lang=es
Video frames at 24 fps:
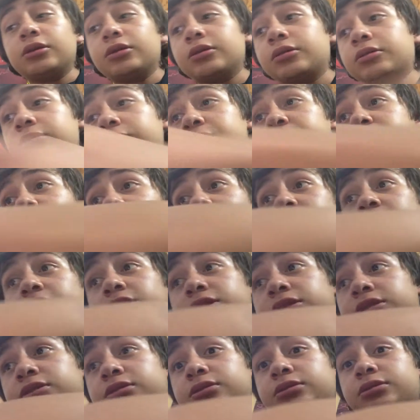de
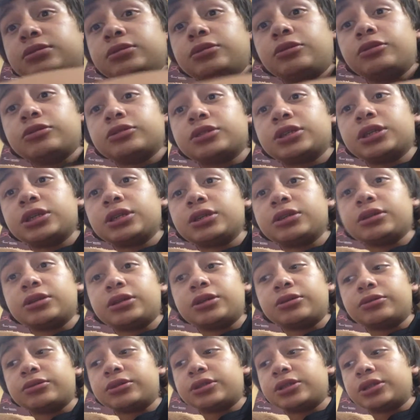las 12,
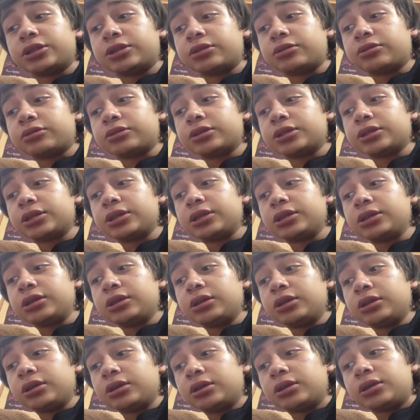11, 12.
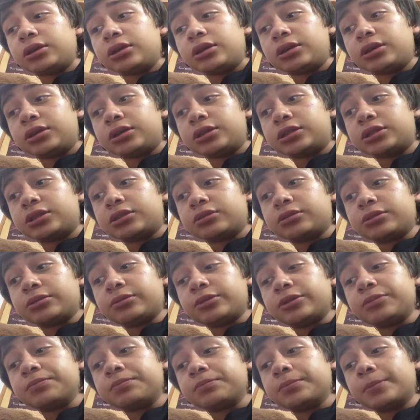este, ¿cómo se
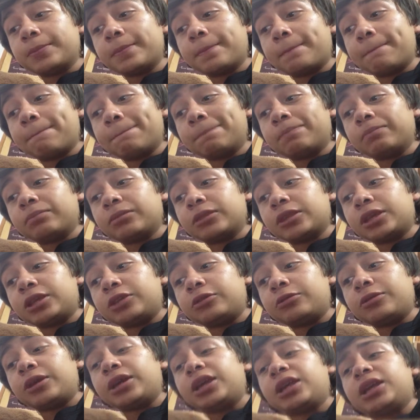llama?
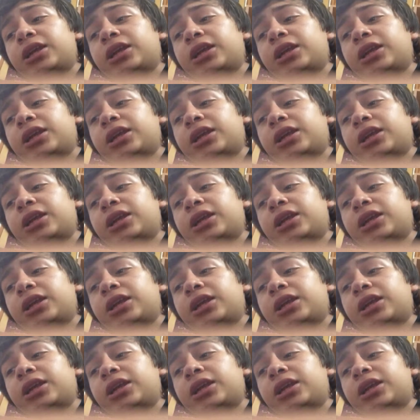Anduve aquí en